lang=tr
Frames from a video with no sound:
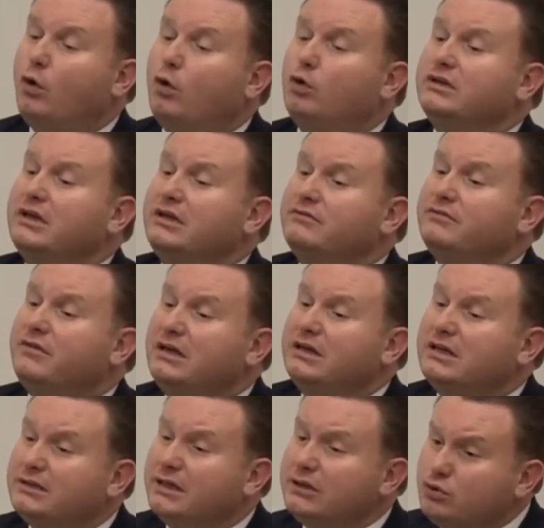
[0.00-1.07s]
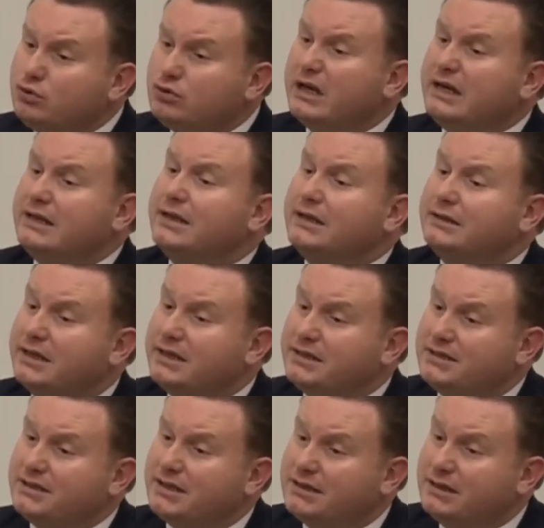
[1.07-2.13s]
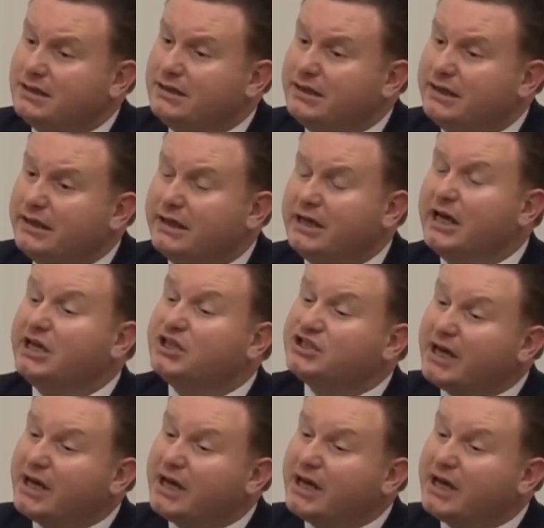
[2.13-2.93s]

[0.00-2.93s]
onların varlıkları üzerinden tesis edildiği